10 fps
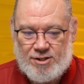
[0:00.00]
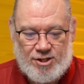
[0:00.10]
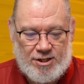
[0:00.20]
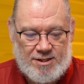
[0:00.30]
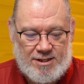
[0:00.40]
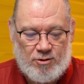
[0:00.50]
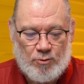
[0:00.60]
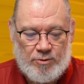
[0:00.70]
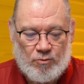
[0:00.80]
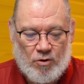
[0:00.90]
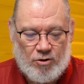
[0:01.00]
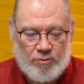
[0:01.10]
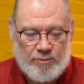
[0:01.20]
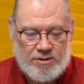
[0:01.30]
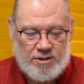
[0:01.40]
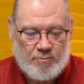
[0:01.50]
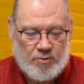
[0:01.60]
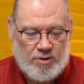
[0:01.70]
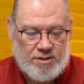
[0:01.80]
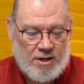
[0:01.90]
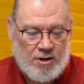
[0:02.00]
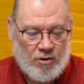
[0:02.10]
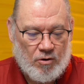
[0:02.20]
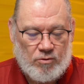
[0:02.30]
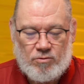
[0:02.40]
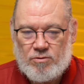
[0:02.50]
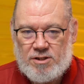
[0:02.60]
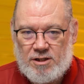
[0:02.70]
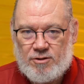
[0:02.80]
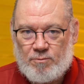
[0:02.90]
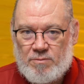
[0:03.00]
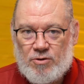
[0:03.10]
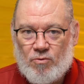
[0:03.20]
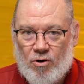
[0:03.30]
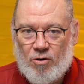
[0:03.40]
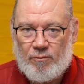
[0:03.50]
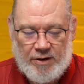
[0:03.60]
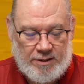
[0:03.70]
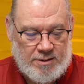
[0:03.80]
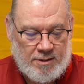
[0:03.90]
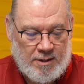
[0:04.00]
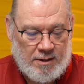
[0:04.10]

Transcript: tinha cinco mil homens, depois outros tantos mil homens,